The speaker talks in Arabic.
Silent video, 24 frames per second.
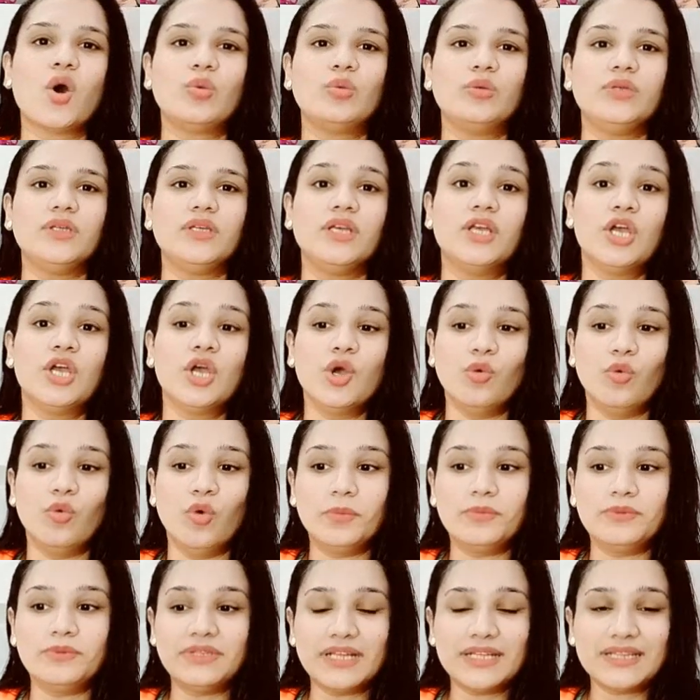قوي
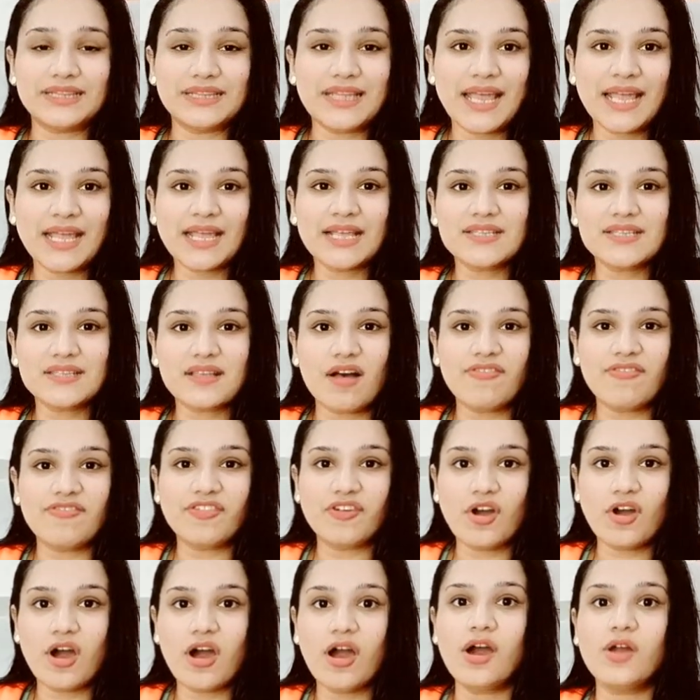وبتتخذ
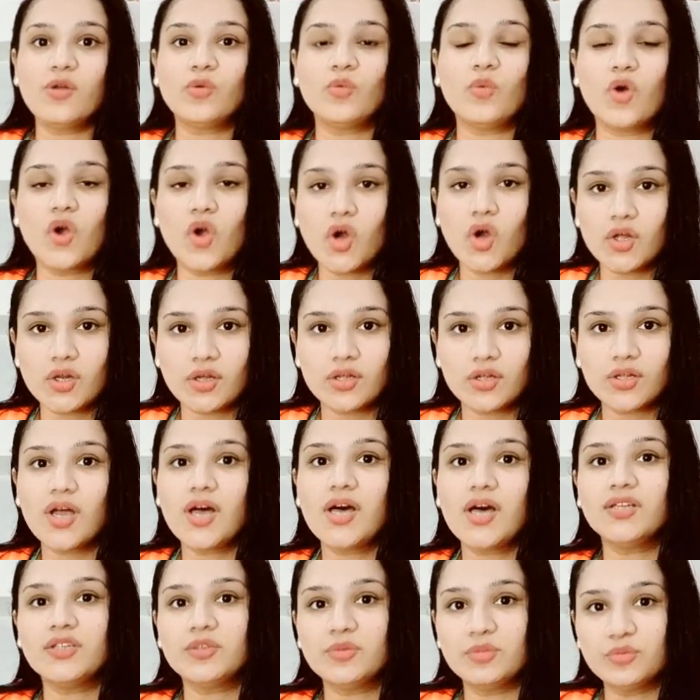افكار
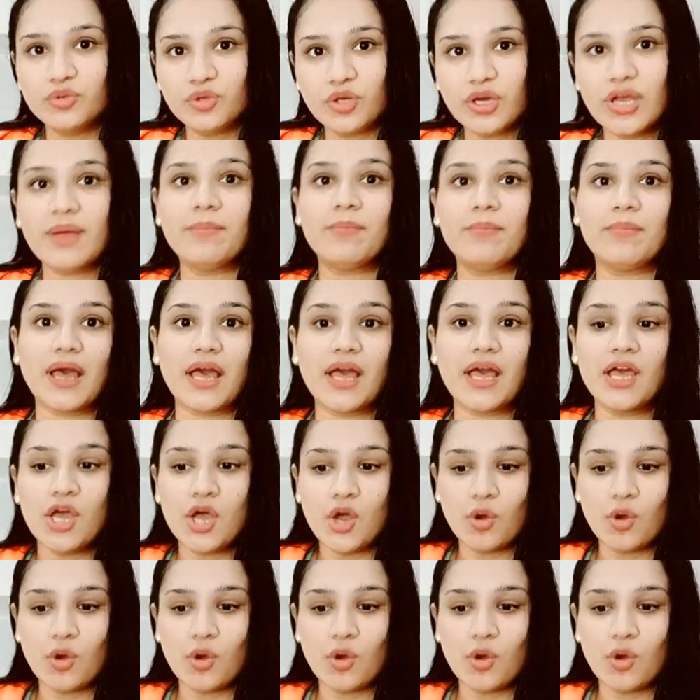وقرارات مهمه